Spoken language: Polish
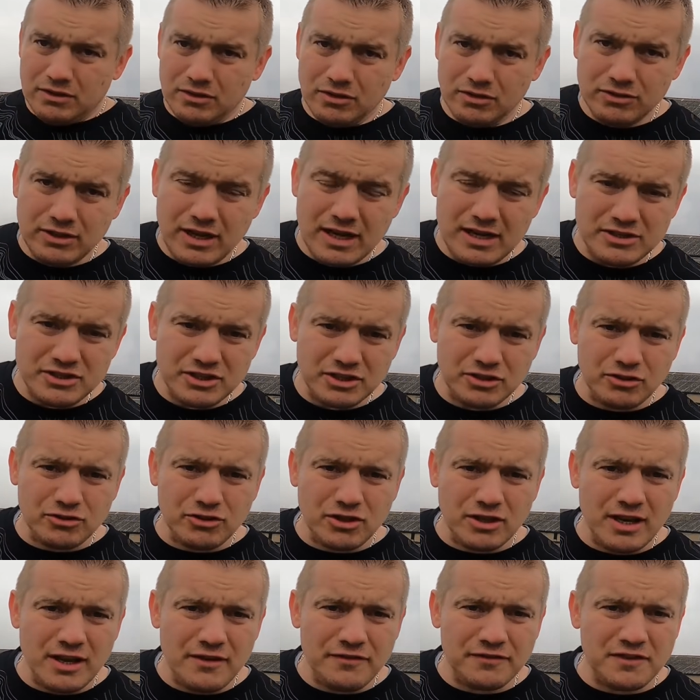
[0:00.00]
No także to
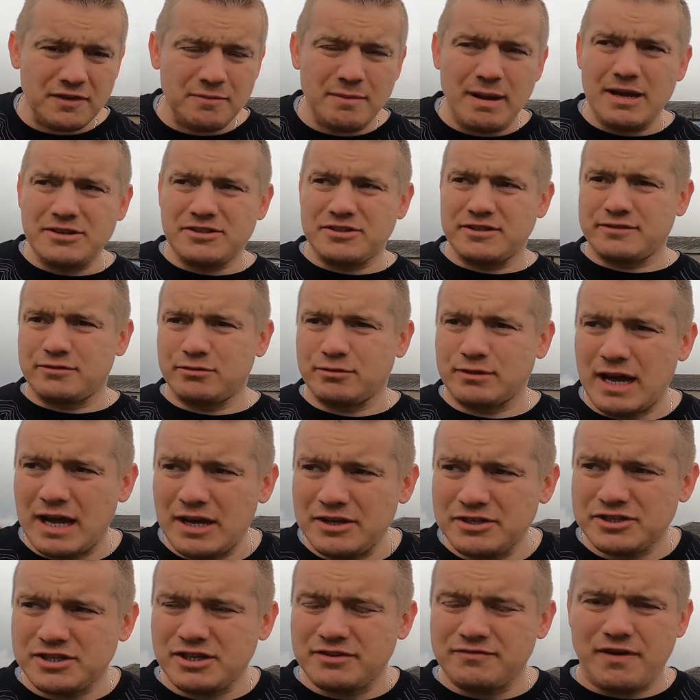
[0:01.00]
tyle w temacie.
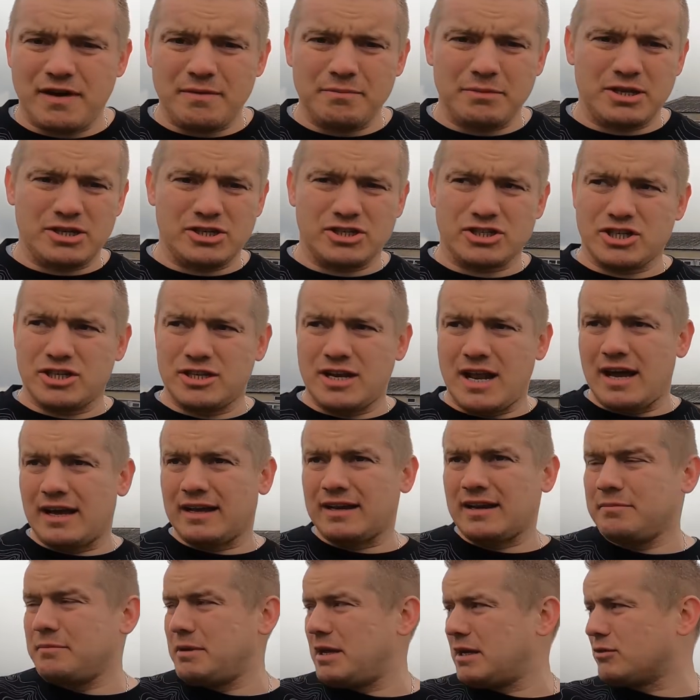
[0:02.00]
Słuchajcie, Wam jeszcze
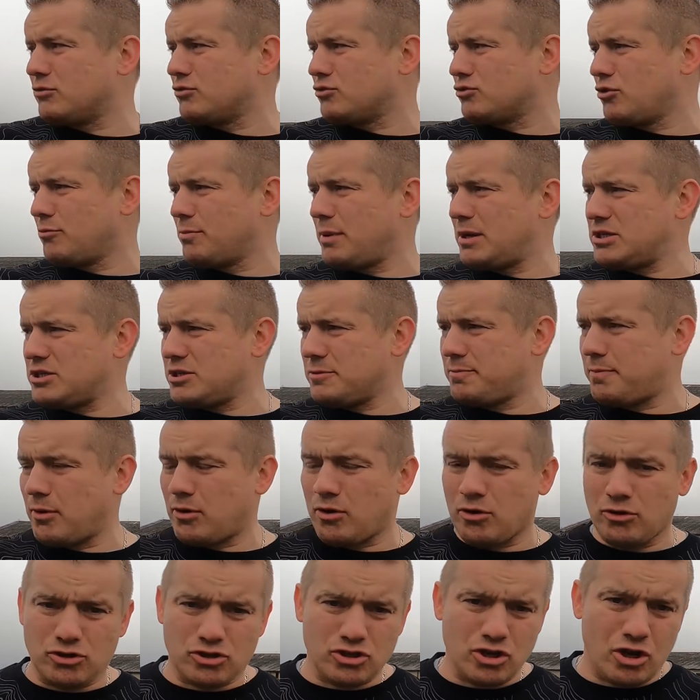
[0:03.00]
nagram, jak już to będzie
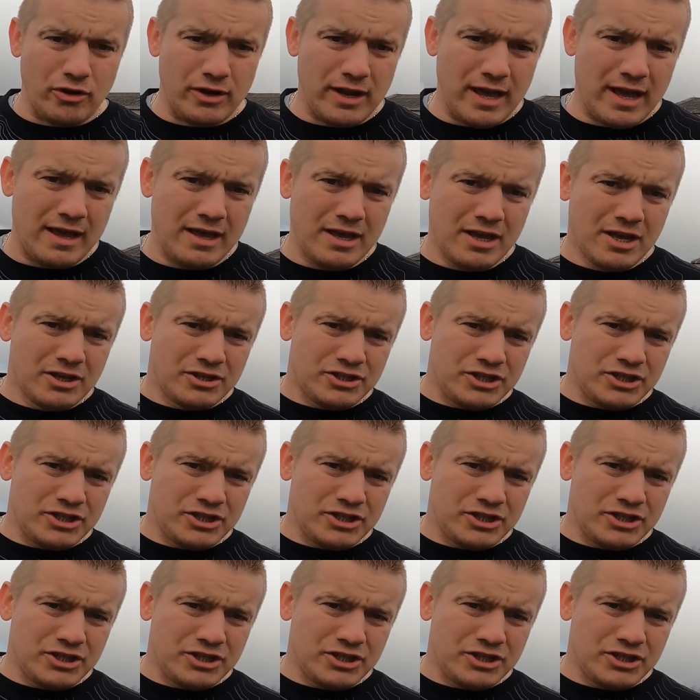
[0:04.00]
pokończone.